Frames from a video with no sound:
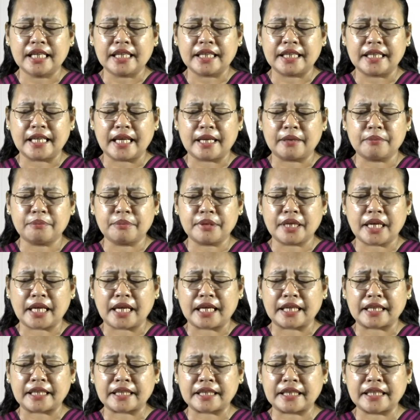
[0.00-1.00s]
Dan
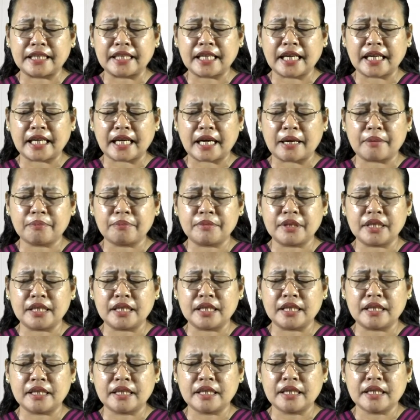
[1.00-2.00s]
biarlah ketika
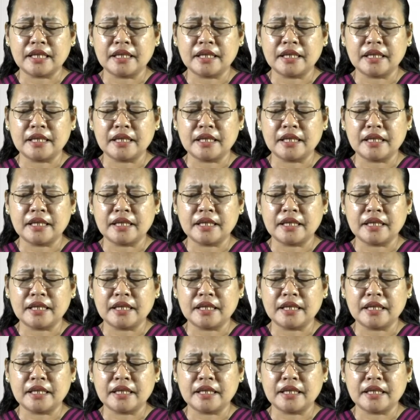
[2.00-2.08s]
kami